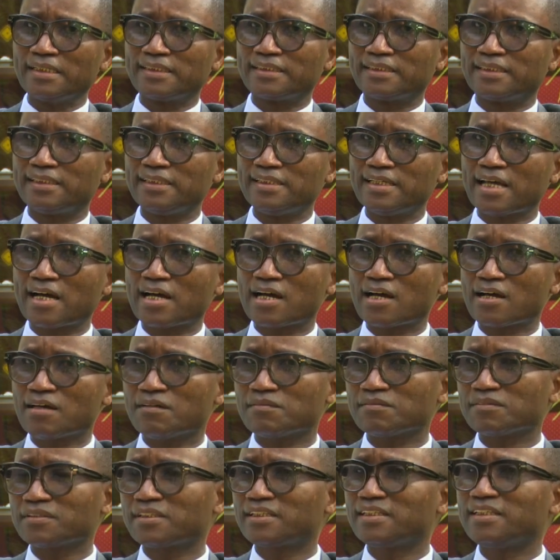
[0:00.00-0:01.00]
qui,
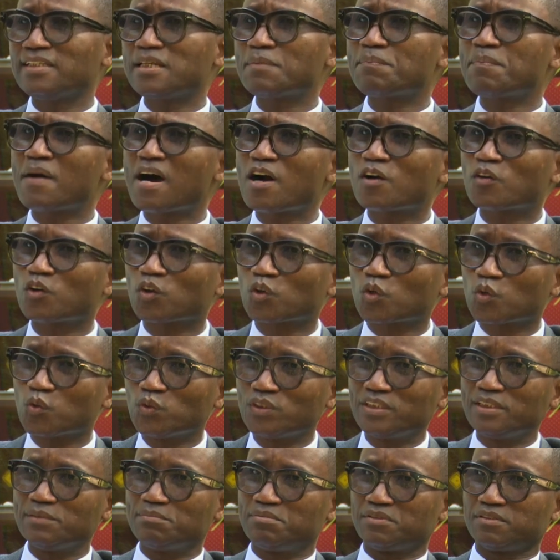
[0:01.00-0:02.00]
qui n'est pas encore
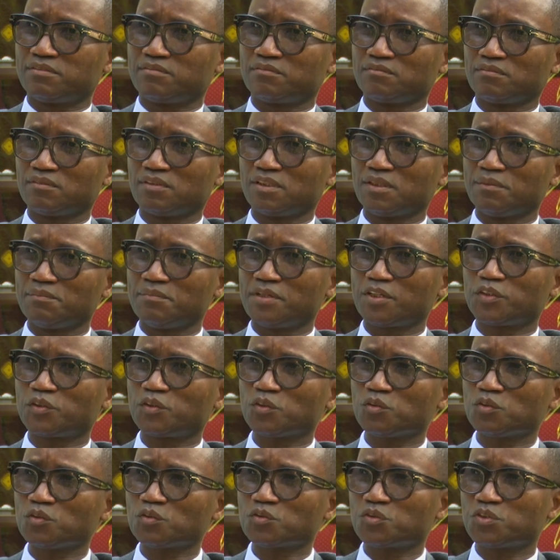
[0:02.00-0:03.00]
audible, mais
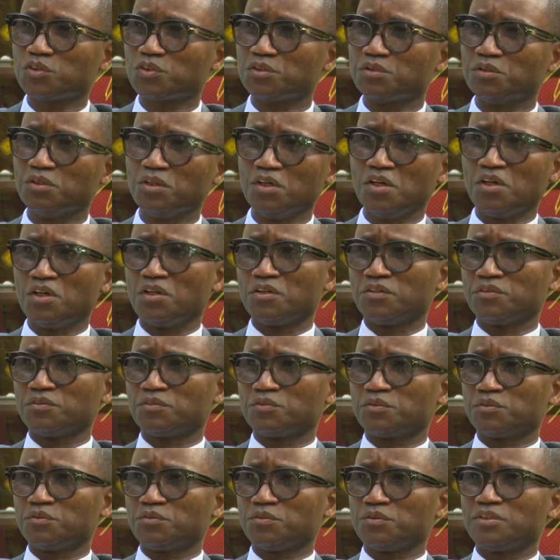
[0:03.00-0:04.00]
dont je, je,
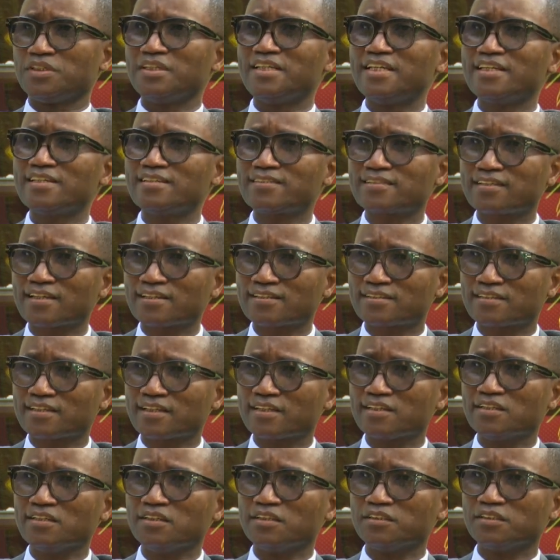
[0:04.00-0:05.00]
je n'ai
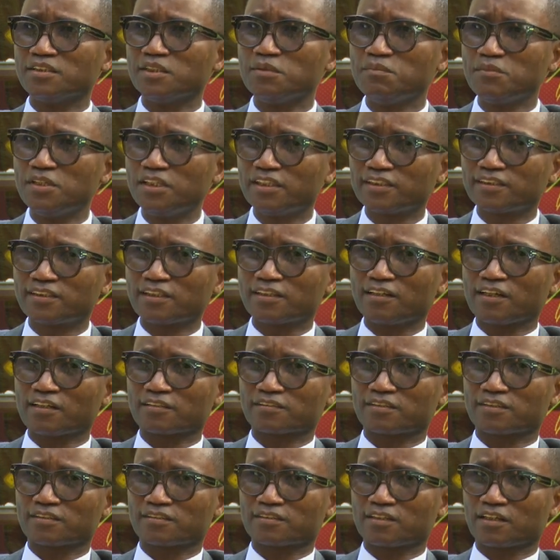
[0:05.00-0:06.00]
cessé de militer dans
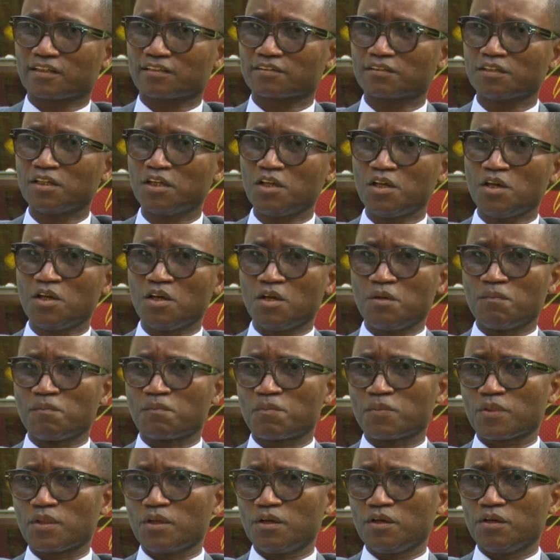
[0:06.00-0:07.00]
ce sens.
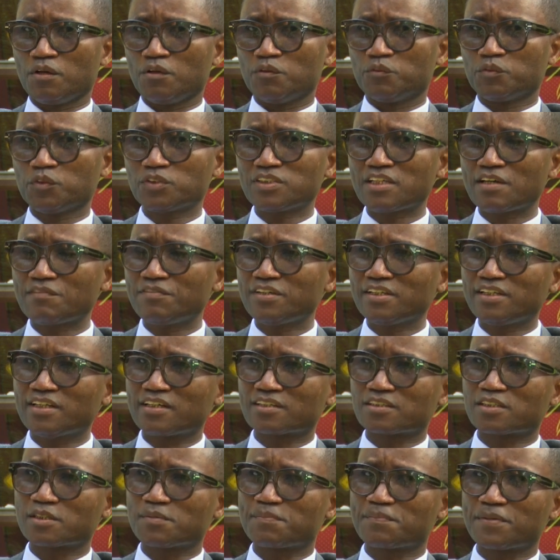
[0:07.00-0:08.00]
Euh, vous savez, dans
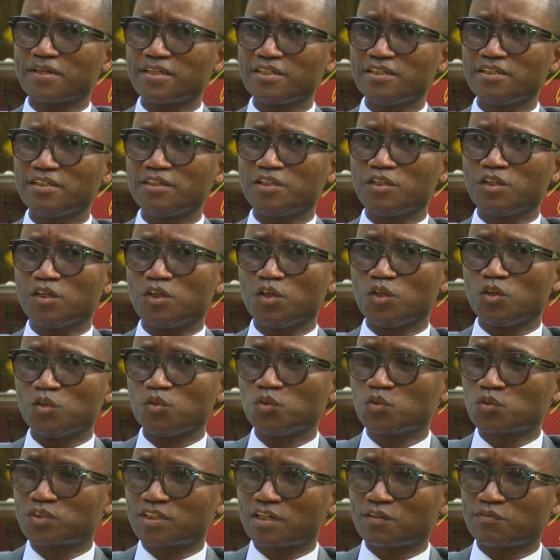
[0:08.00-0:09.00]
ce pays,
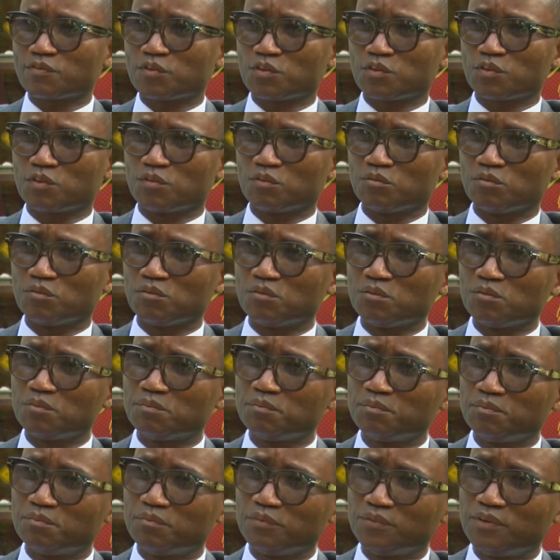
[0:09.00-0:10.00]
nous avons
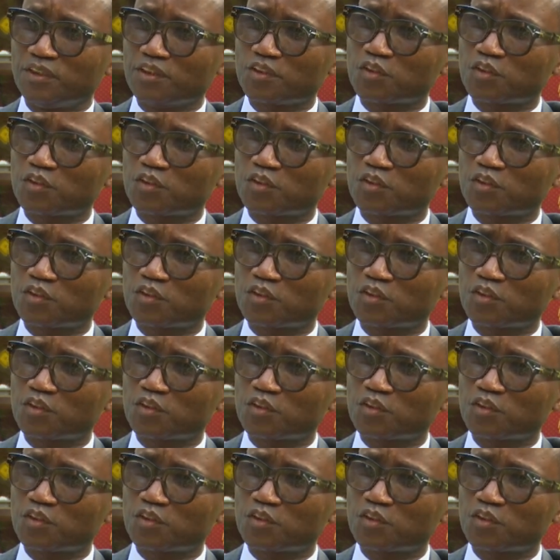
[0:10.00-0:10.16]
des